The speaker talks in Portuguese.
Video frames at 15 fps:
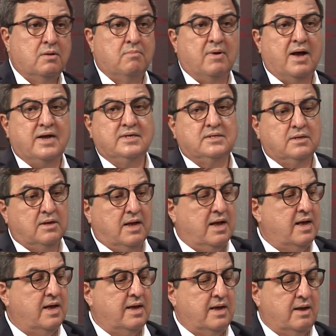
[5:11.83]
Mas
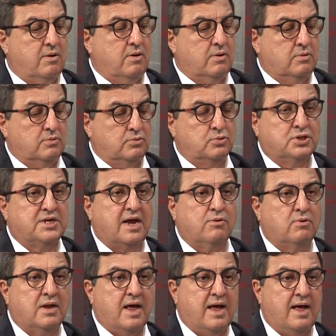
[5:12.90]
a, no
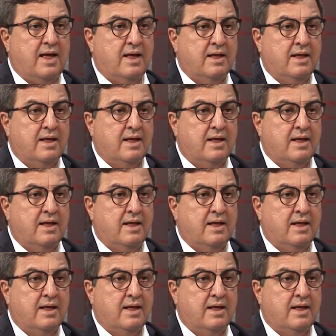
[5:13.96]
celular,